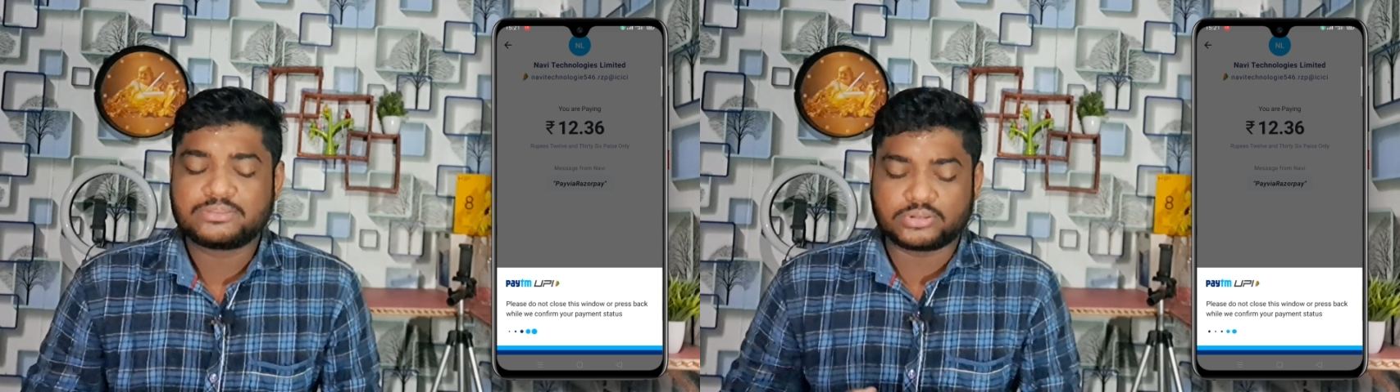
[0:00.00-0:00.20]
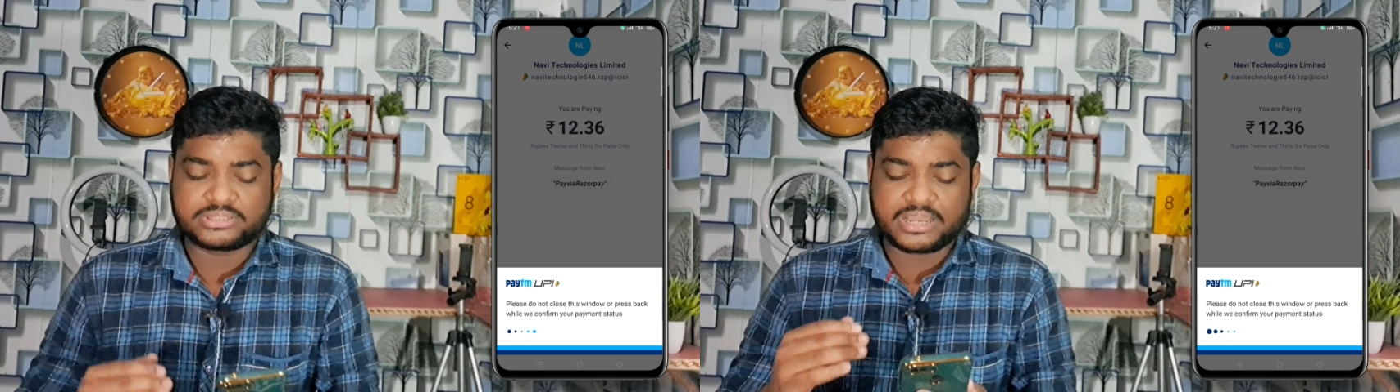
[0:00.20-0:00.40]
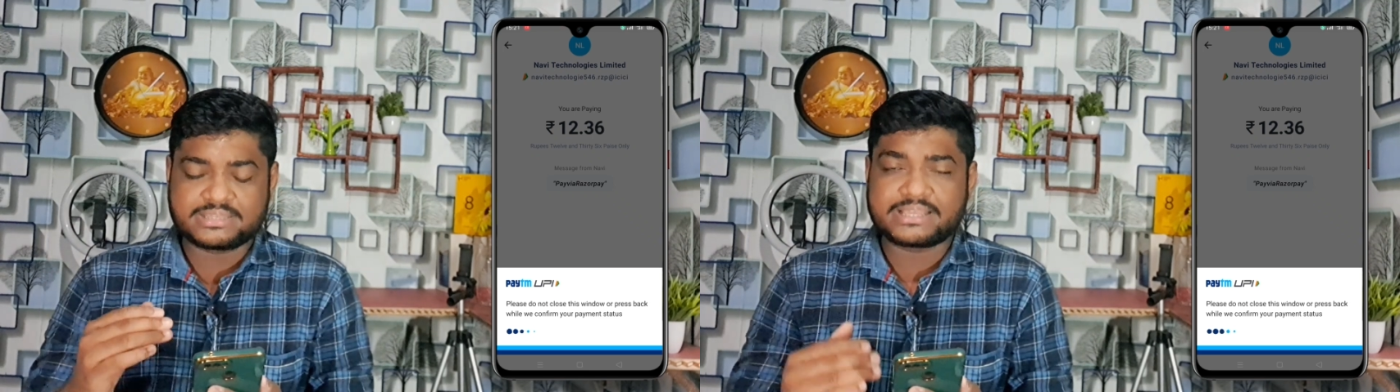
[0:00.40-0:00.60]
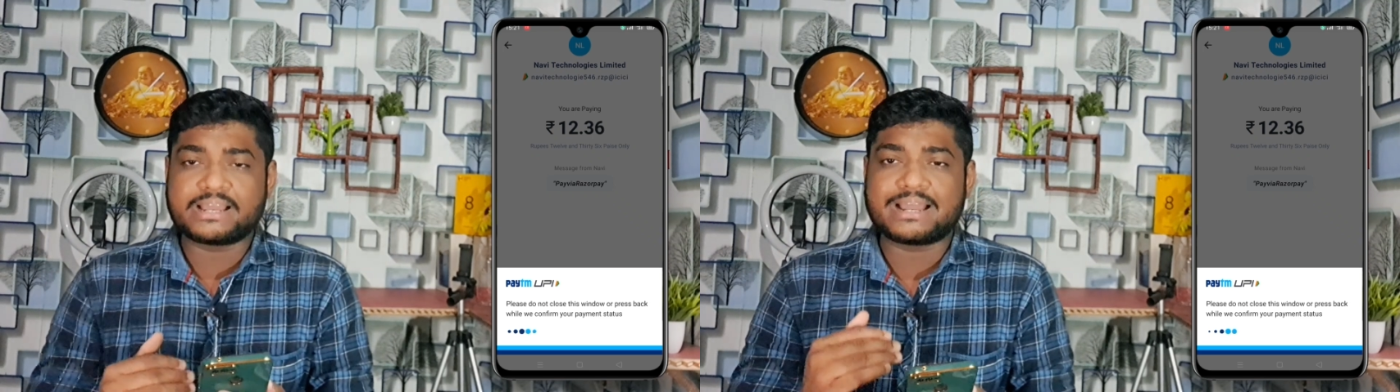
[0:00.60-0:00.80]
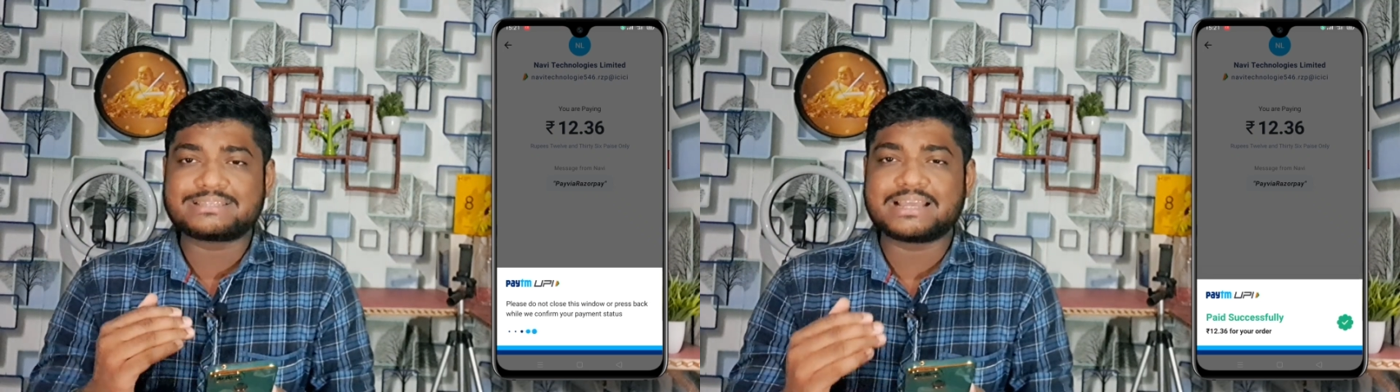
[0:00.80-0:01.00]
तो
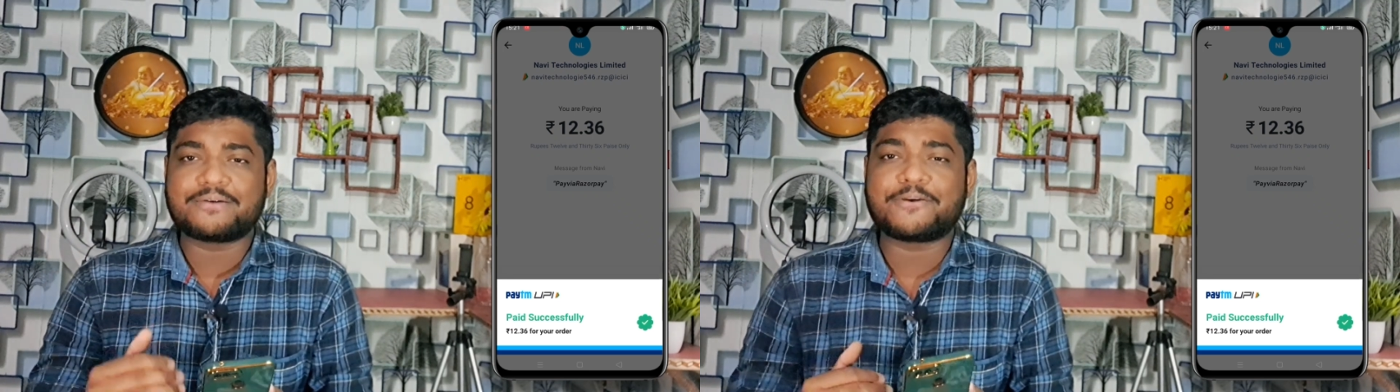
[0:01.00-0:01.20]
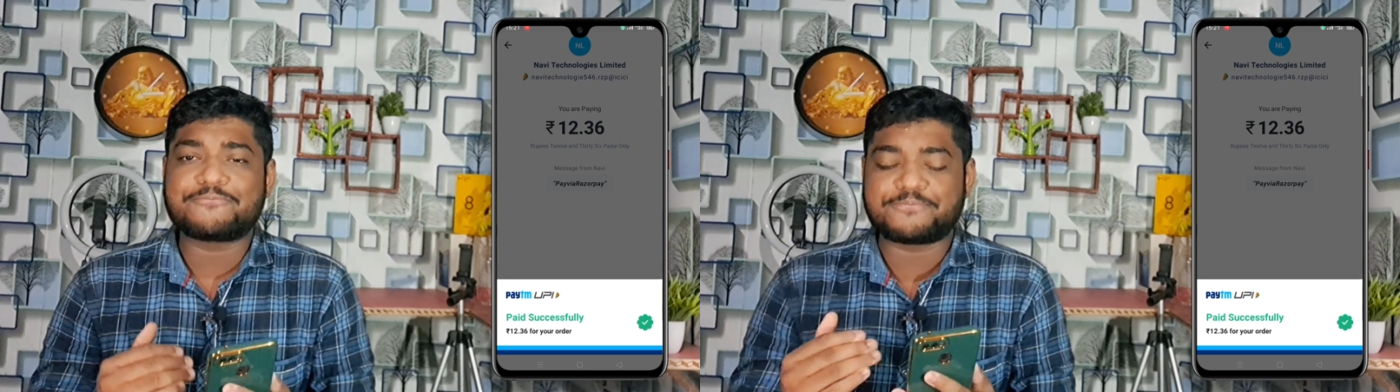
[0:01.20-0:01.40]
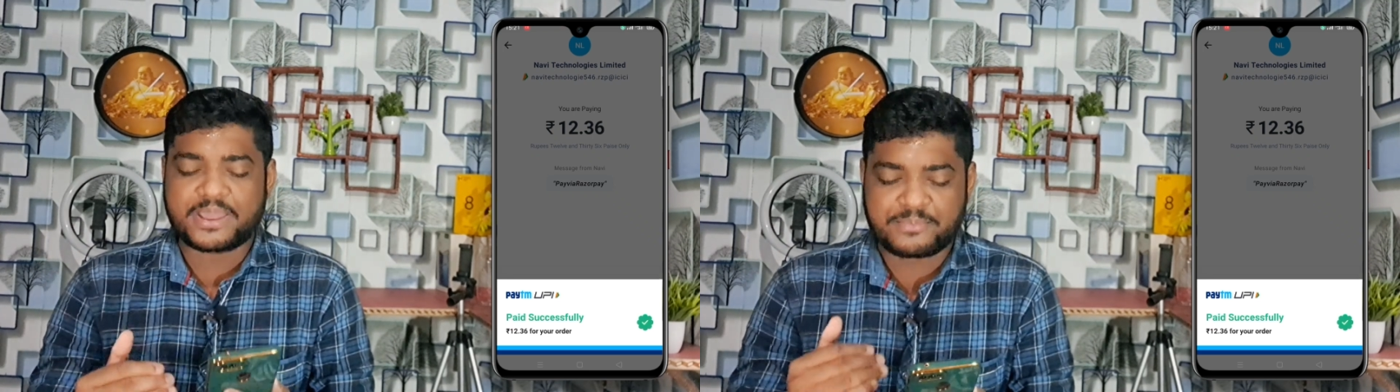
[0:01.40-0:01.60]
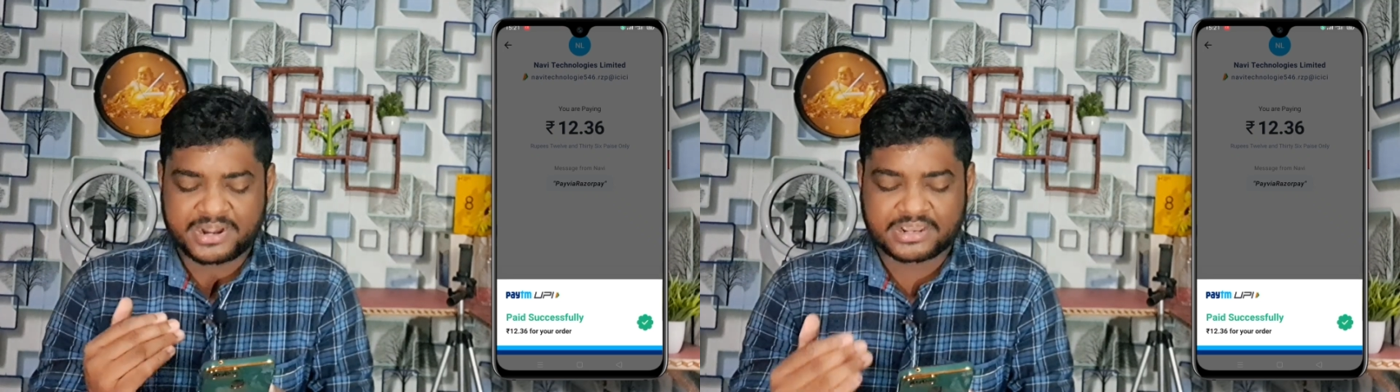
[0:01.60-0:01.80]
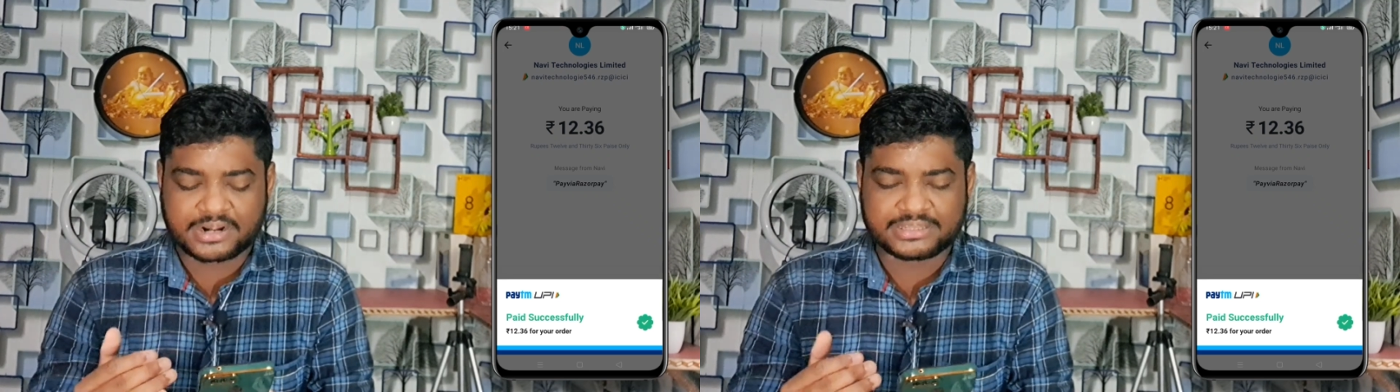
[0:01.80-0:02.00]
जैसे गाइस यहाँ पे
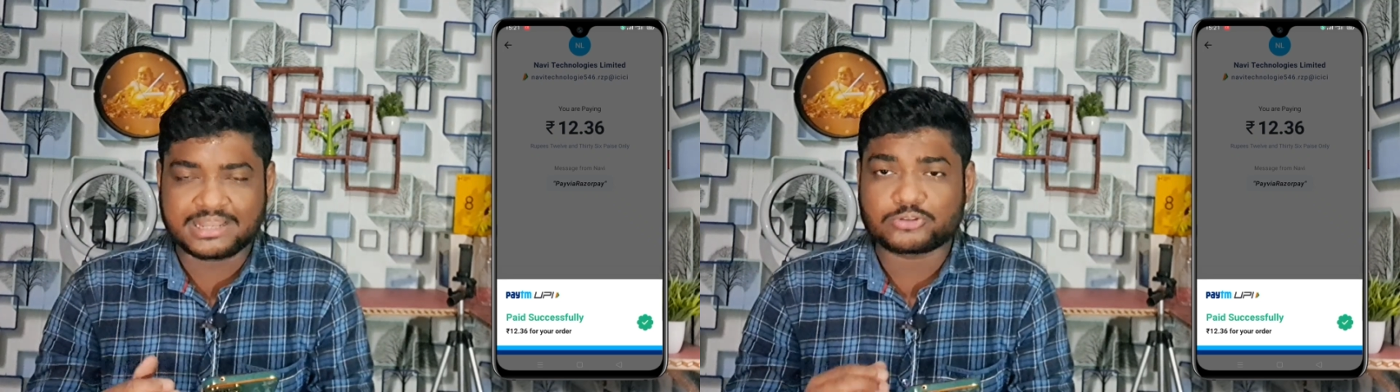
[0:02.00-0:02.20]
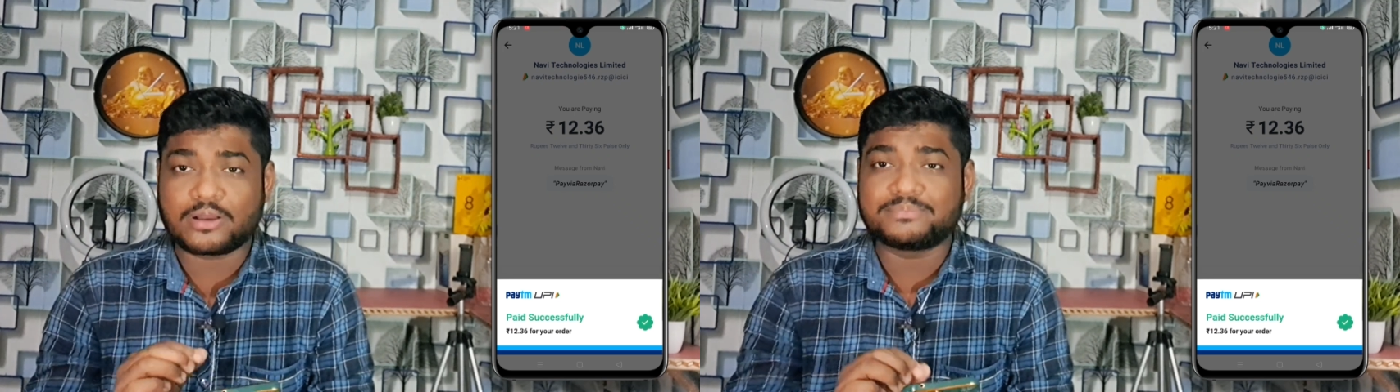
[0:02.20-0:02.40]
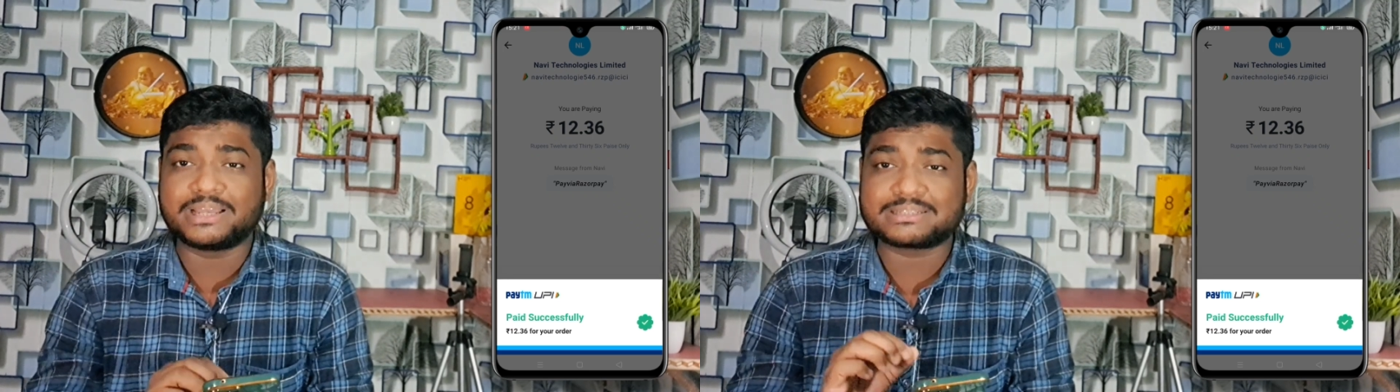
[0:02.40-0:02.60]
पेमेंट कर दिया तो आप